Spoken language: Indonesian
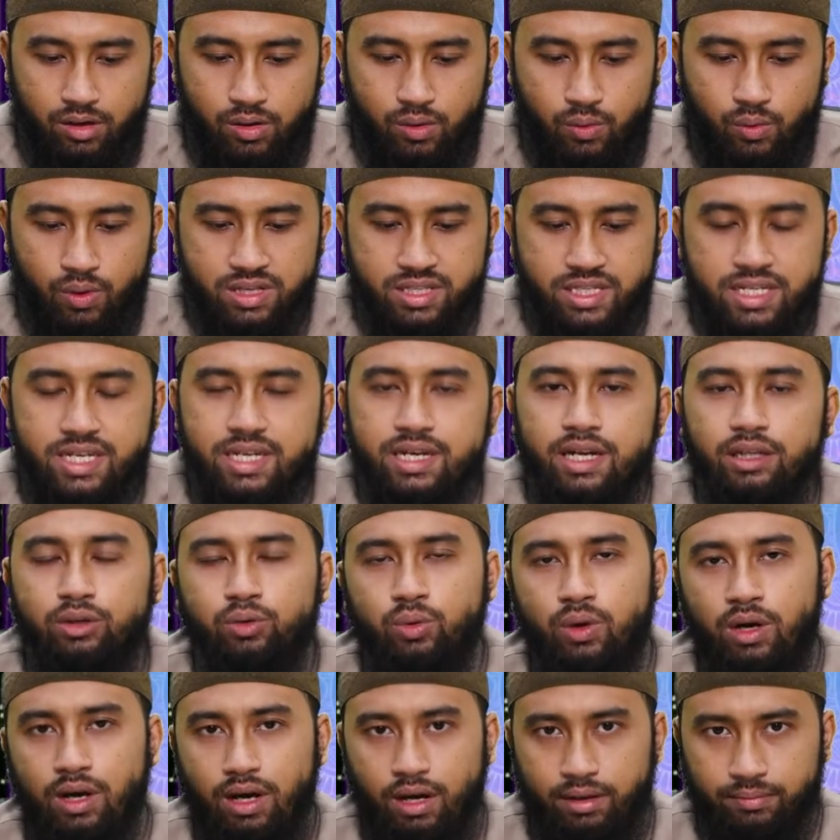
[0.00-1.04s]

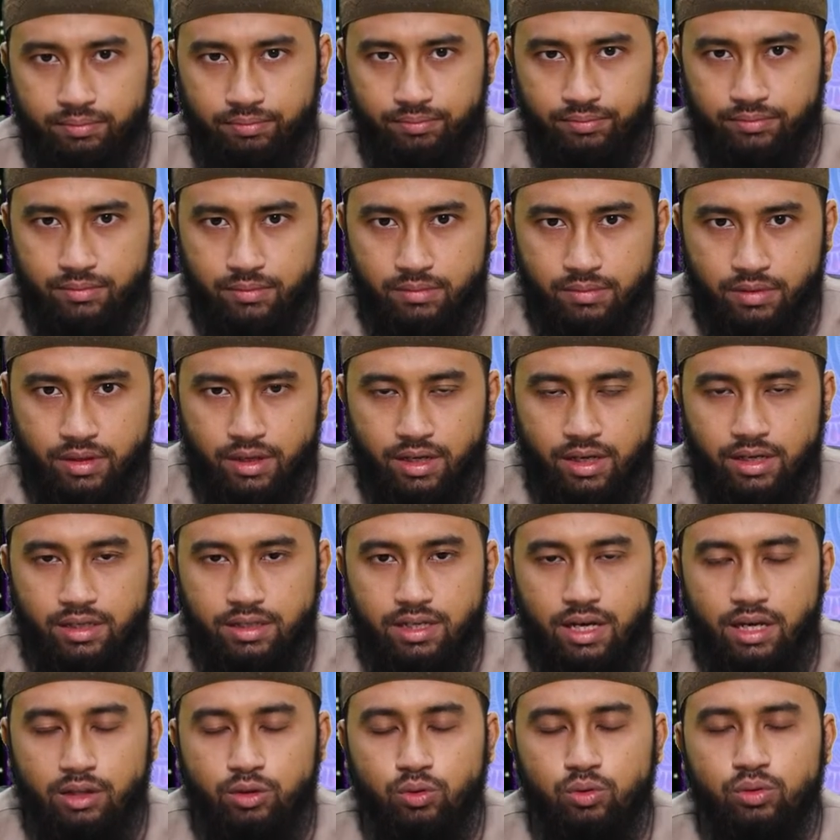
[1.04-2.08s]
wazinatuha
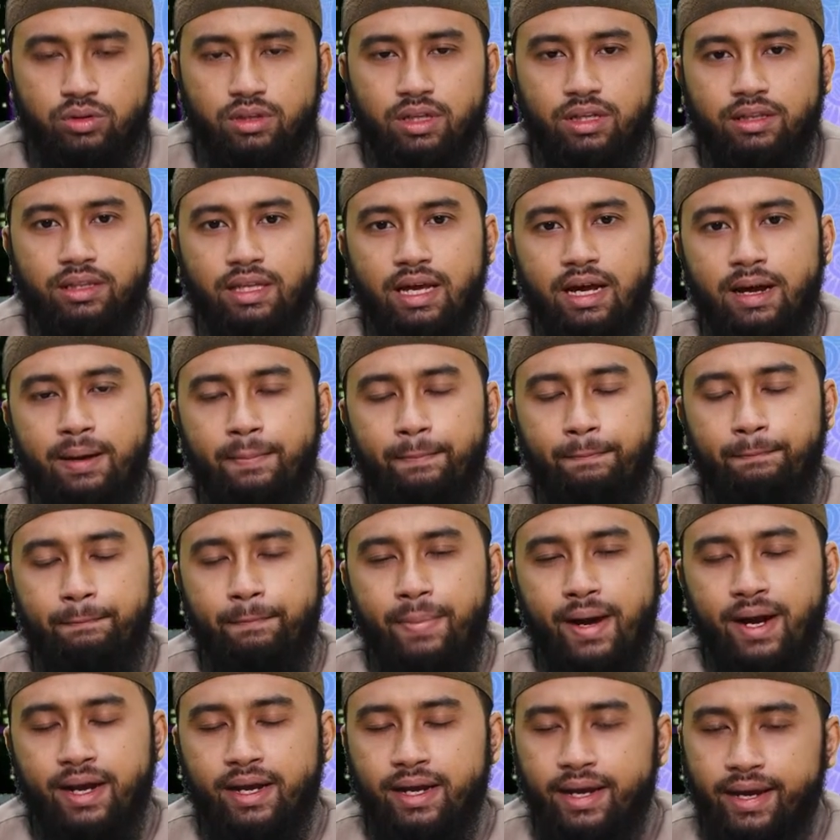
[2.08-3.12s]
yaitu tentang
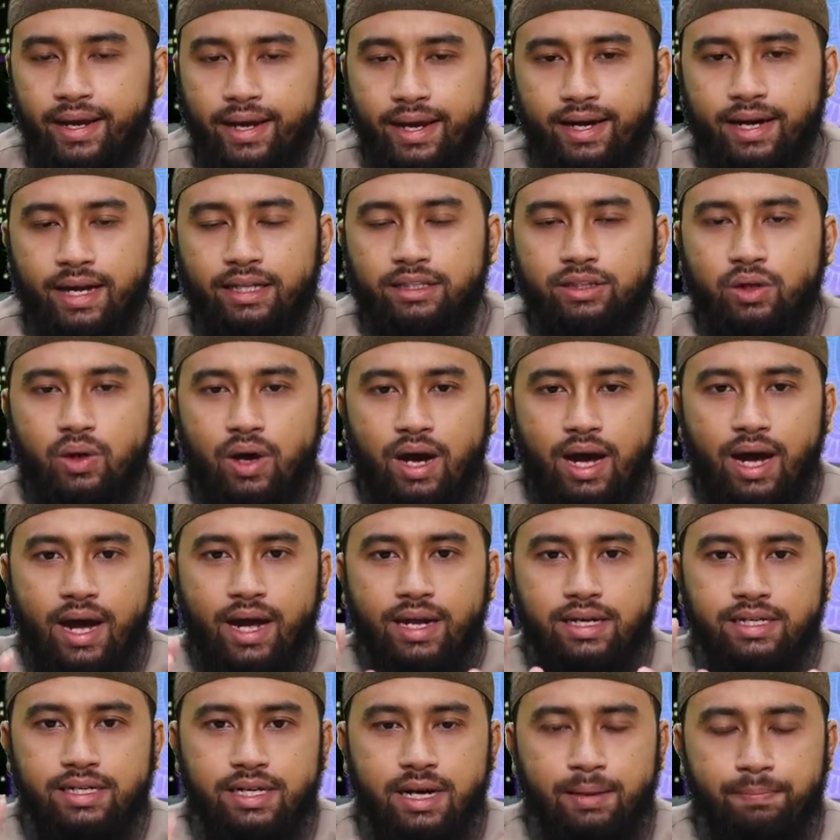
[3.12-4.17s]
pakaian atau
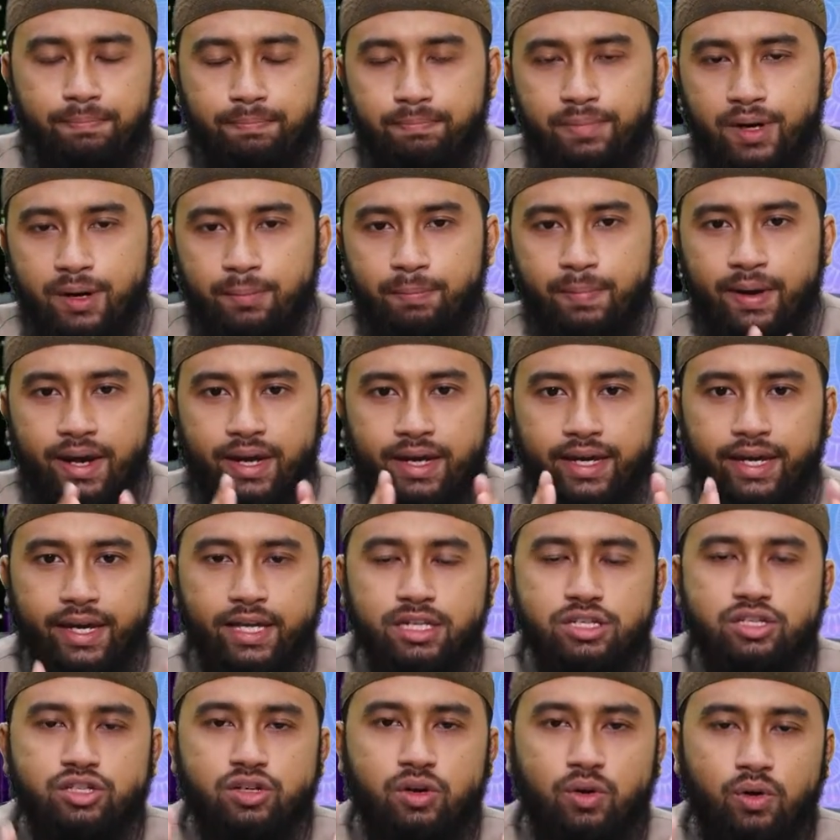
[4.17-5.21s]
adab
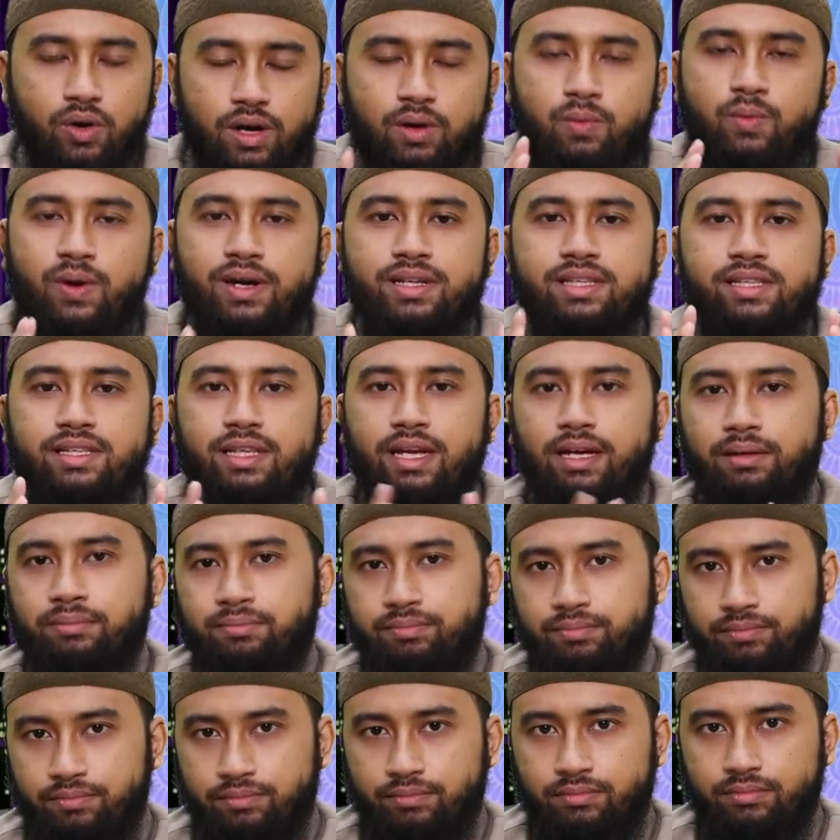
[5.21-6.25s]
berpakaian seorang wanita
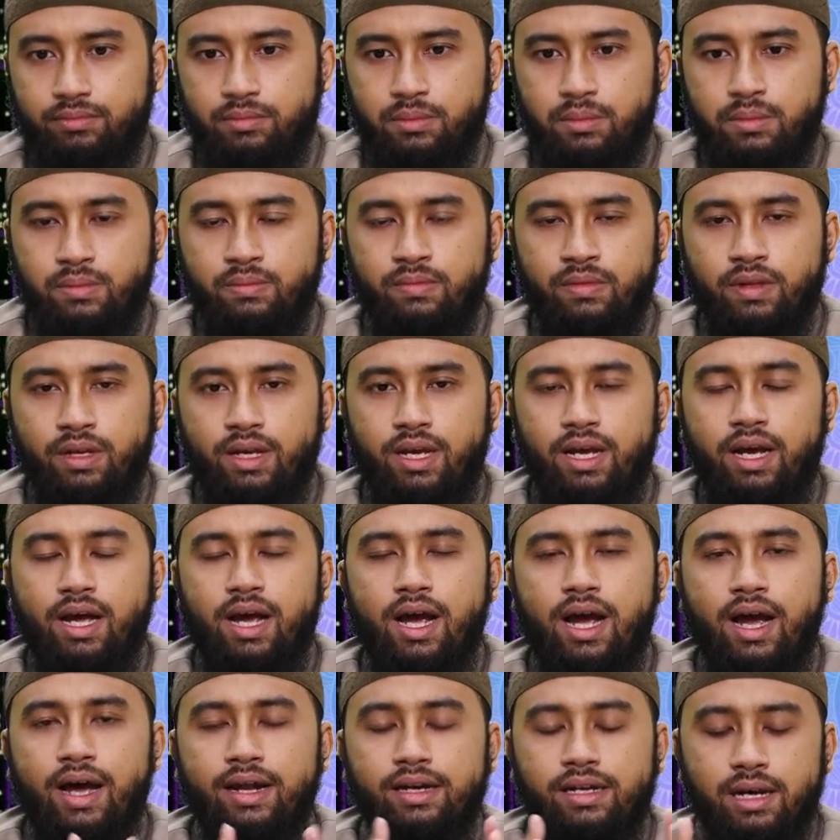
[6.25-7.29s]
ya
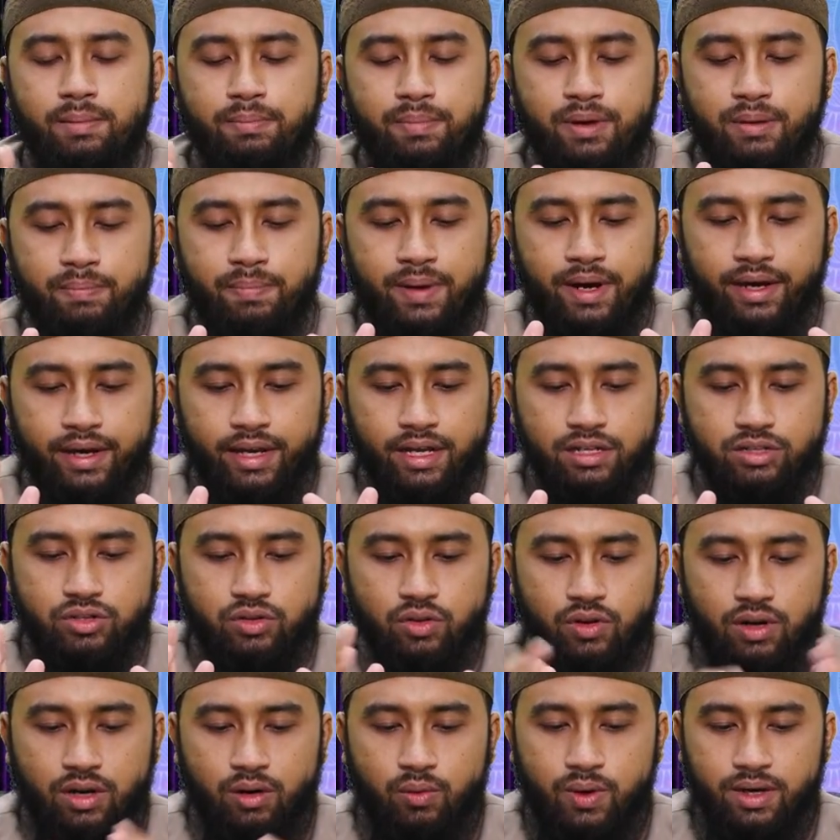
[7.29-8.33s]
adab berpakaian
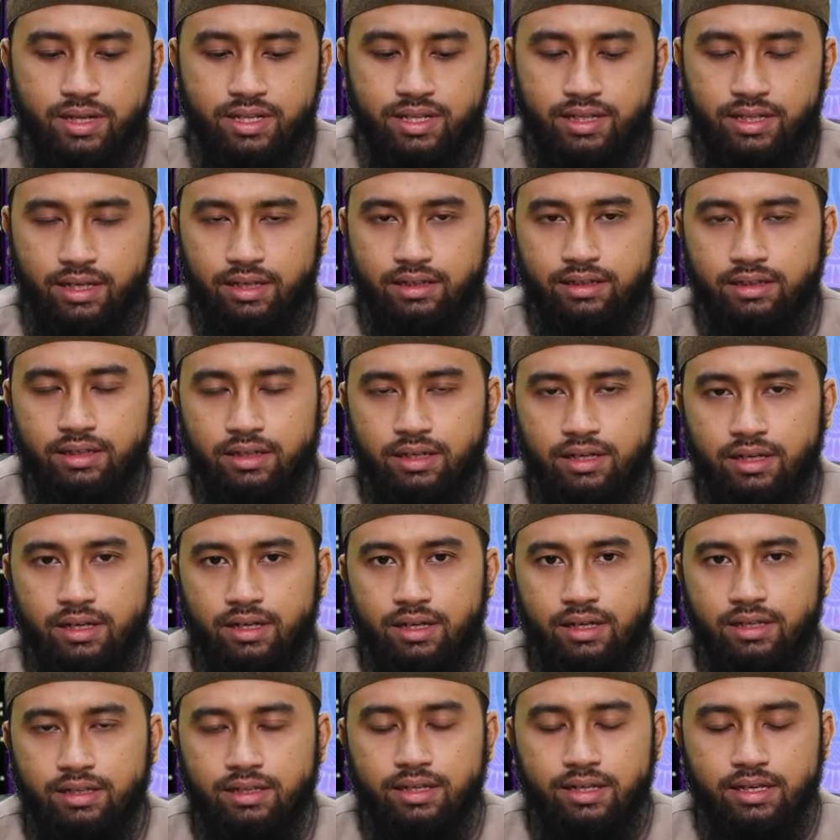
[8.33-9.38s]
seorang wanita
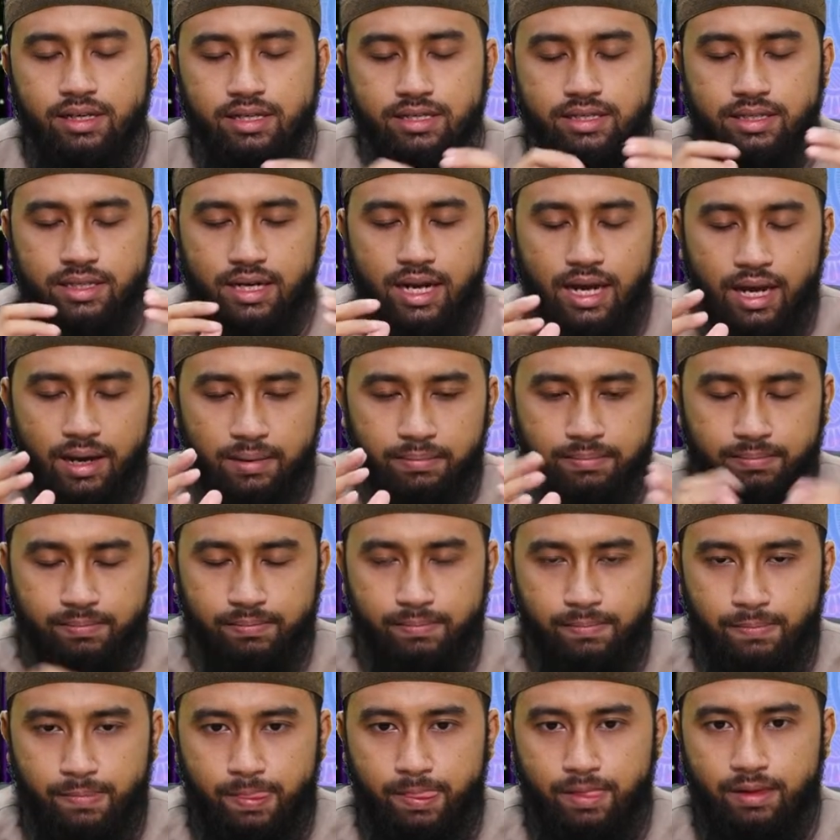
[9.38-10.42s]
jadi Islam
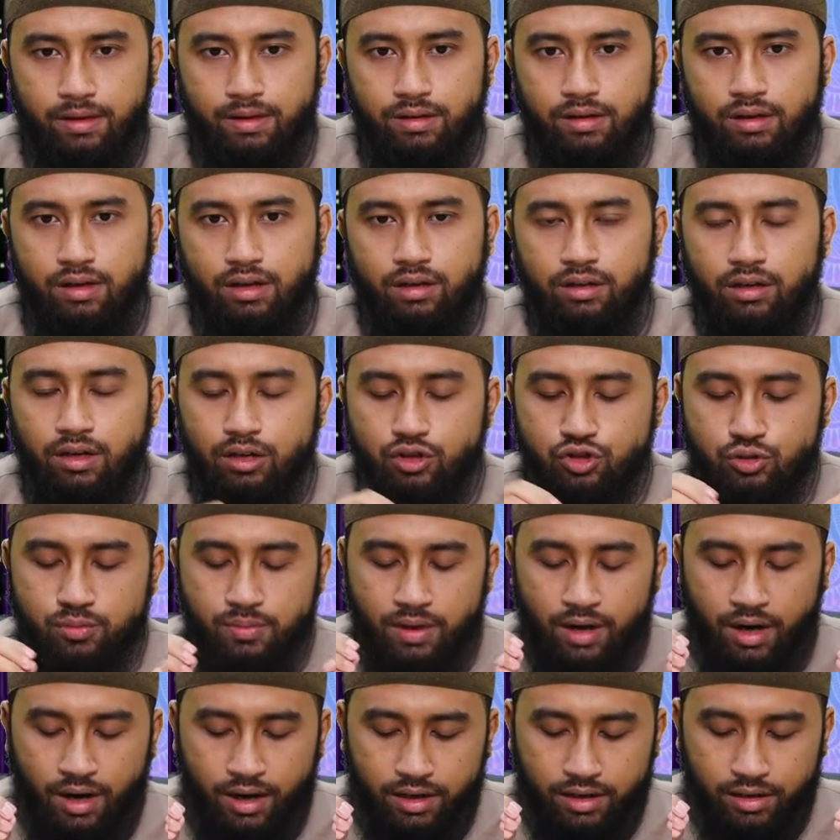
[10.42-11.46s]
Allah
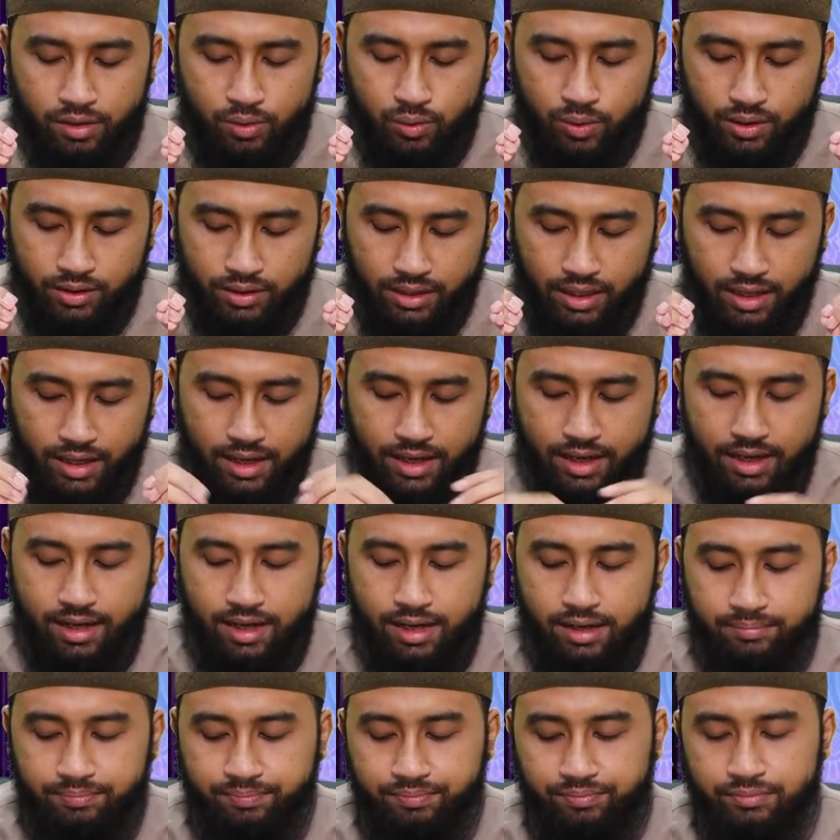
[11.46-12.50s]
Subhanahu wa
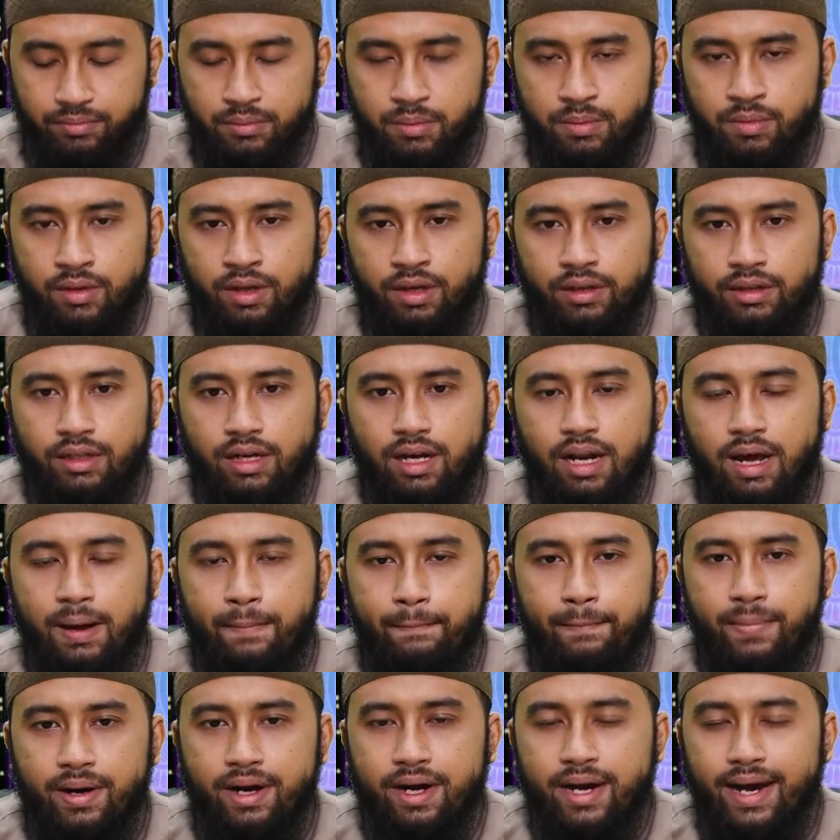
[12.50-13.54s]
taala telah
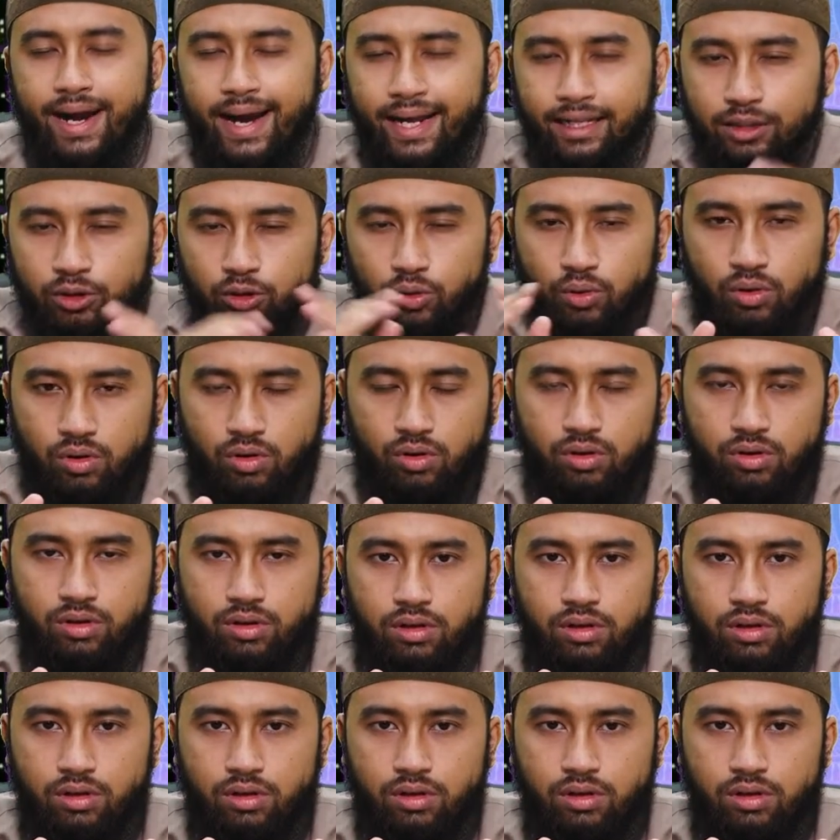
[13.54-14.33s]
mengatur